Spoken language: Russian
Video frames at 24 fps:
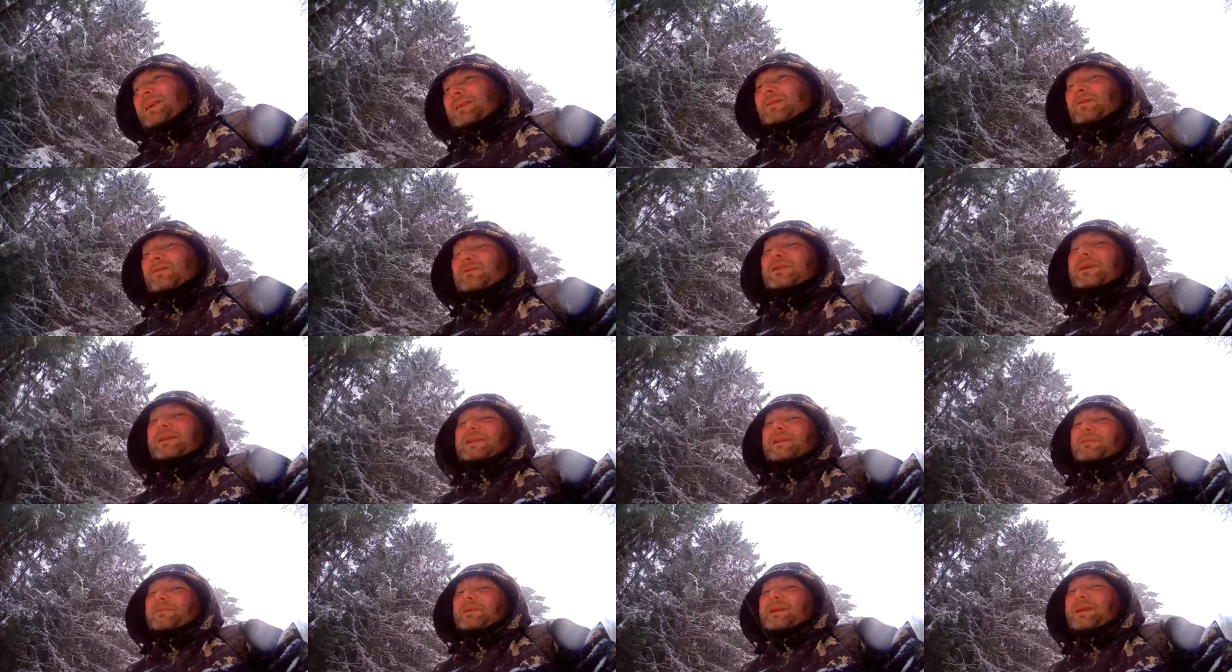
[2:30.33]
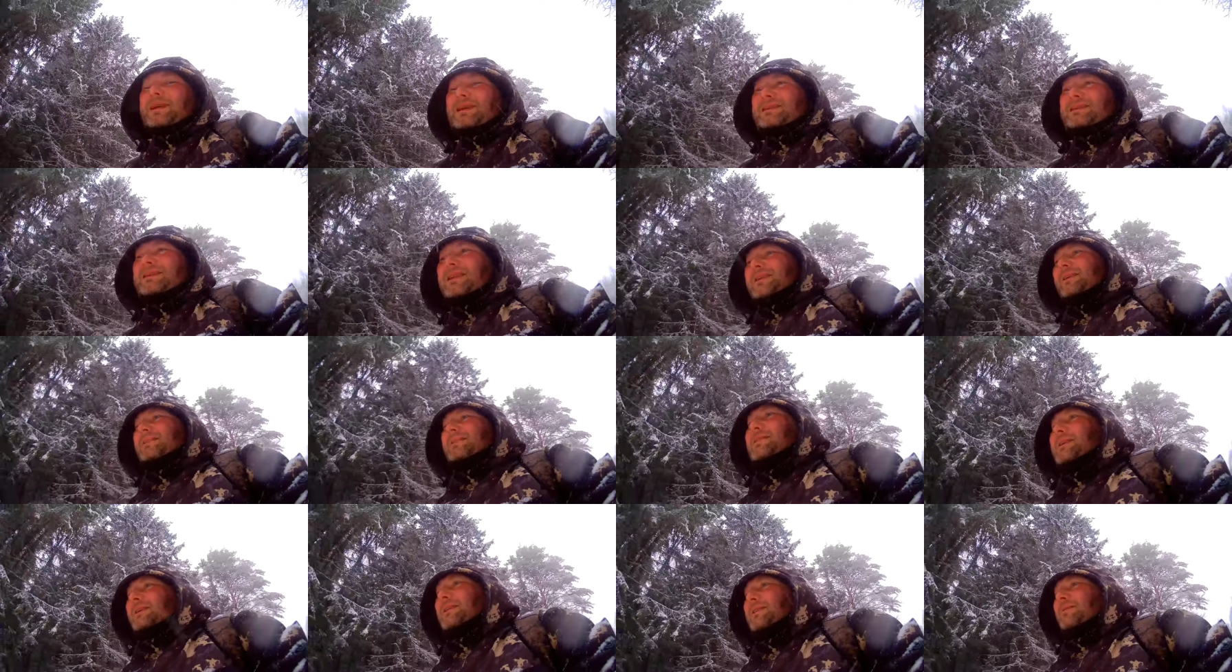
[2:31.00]
Но ты на меня
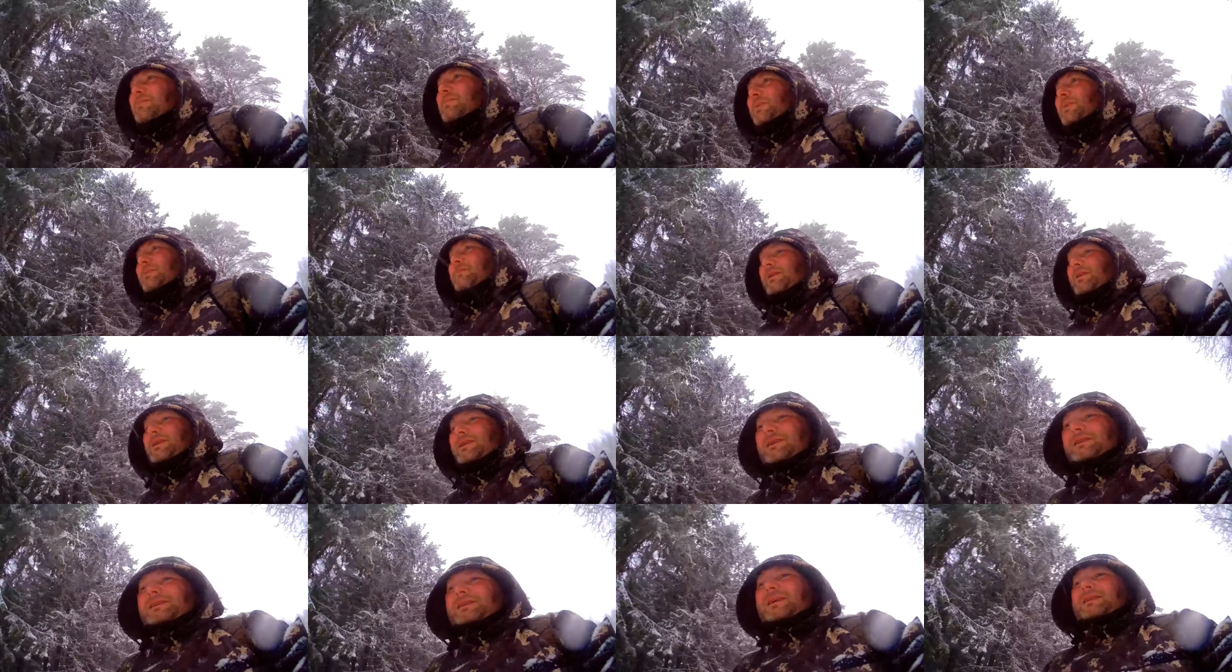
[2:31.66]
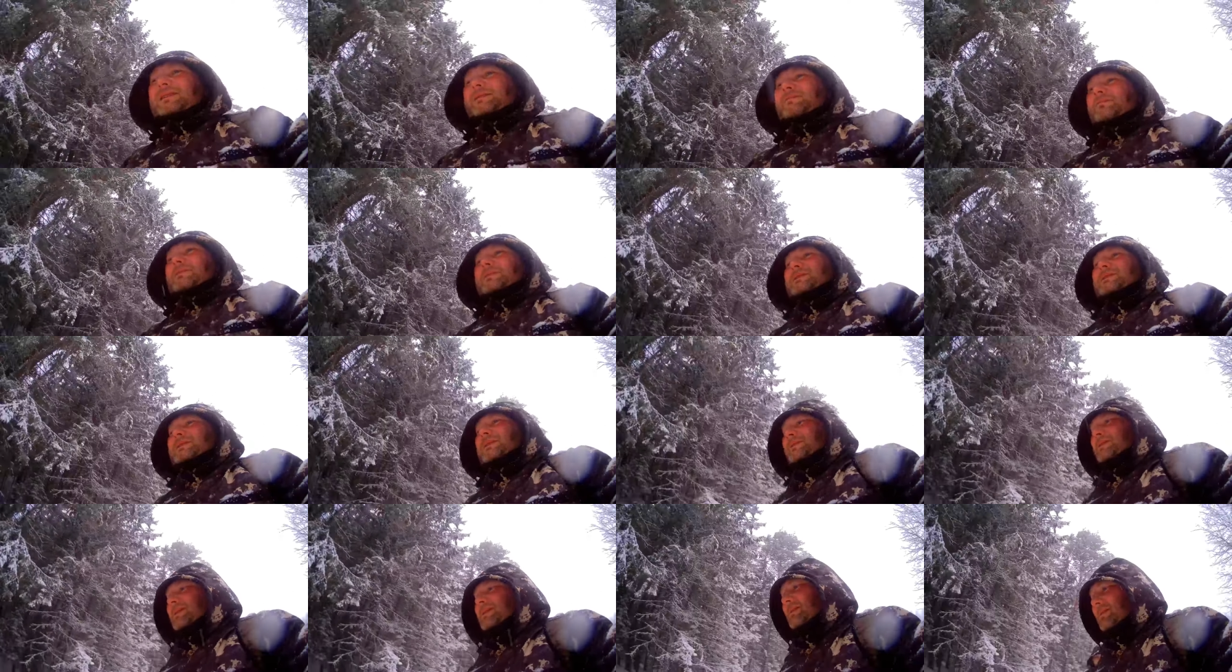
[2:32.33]
стрелки не переводи. Я тебе
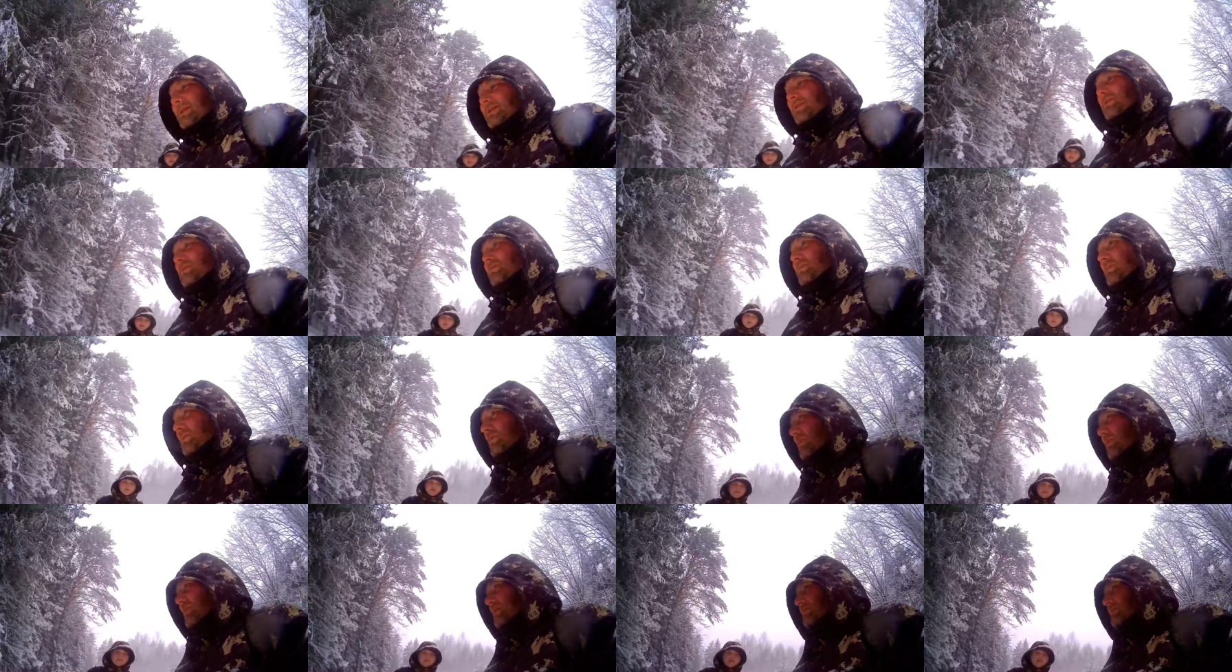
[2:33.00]
сказал, зачем ее